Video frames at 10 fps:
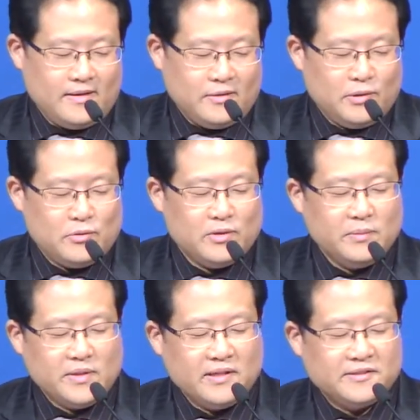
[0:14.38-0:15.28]
우리
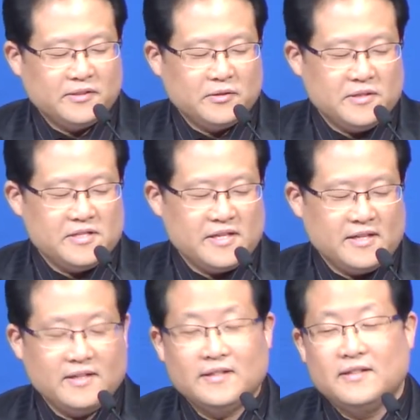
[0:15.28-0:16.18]
주님께서
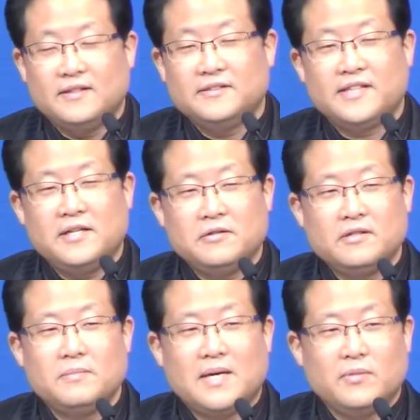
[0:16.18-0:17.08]
이제
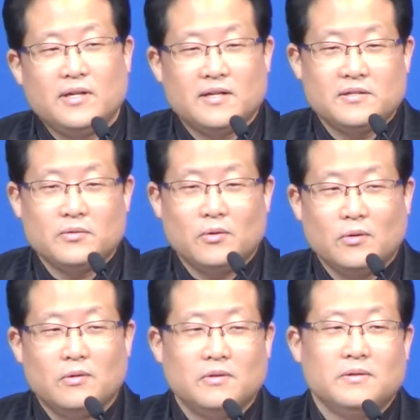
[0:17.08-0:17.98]
사역을
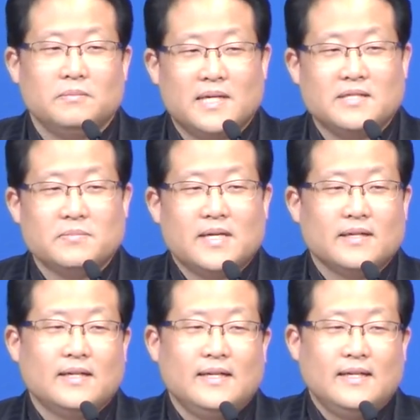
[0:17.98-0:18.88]
마무리하시고
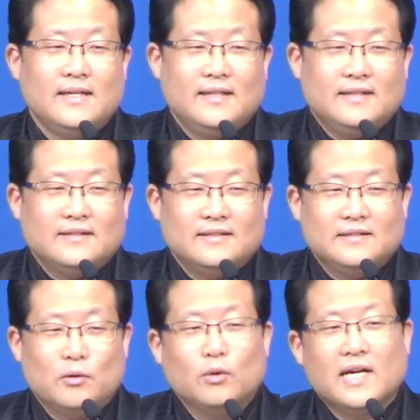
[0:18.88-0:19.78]
마지막 그
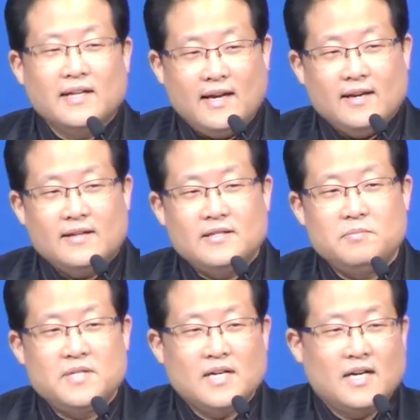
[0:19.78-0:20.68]
고난의
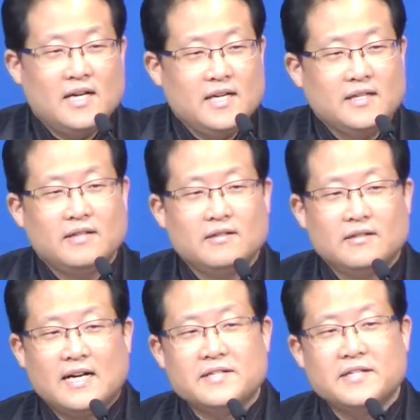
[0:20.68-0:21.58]
십자가의 길을
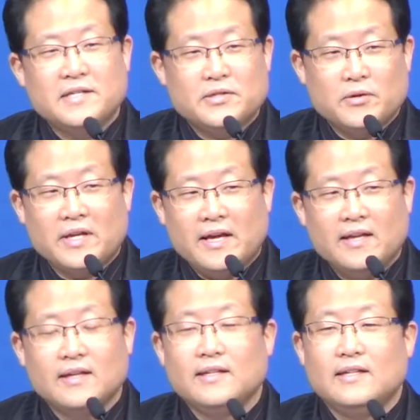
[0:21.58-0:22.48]
가시기
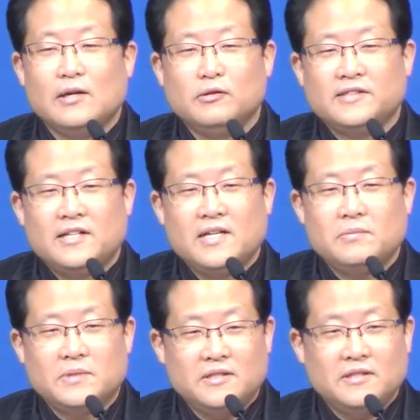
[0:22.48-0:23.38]
전에
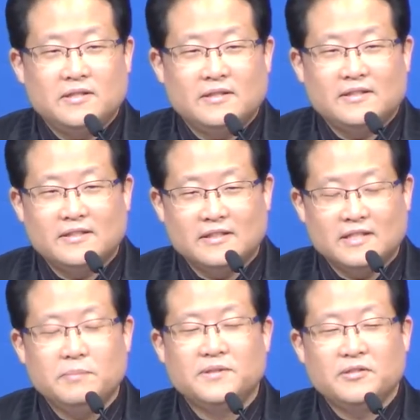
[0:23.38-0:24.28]
예루살렘을 어,
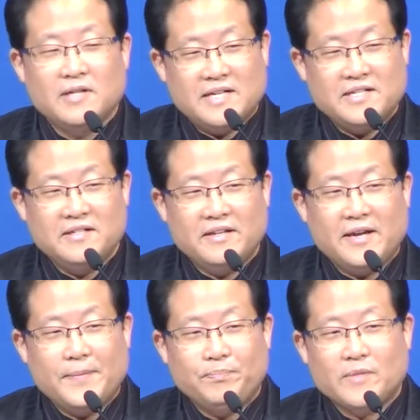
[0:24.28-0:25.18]
입성하실
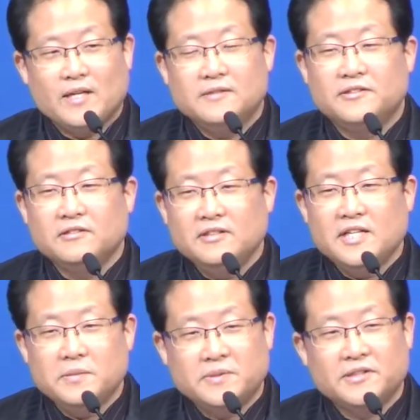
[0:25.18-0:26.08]
때 예,
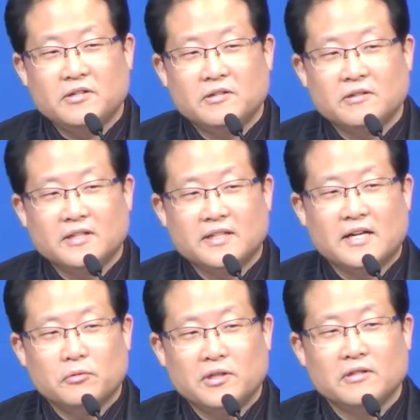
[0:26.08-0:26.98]
승리의 입성이다
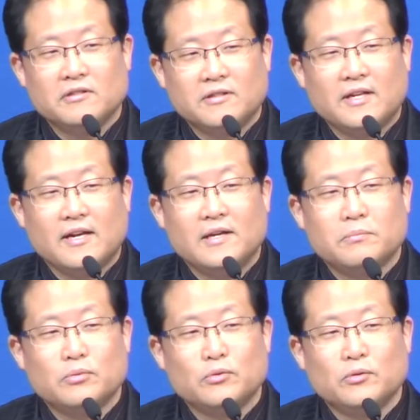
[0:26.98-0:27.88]
우리는 그렇게
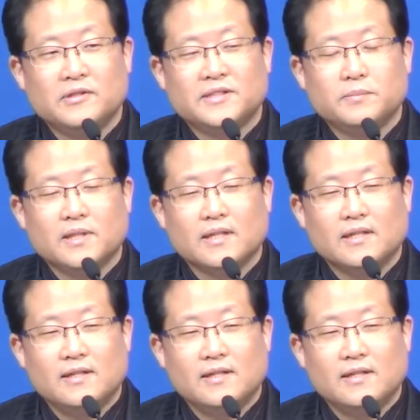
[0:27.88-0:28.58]
부르고 있습니다.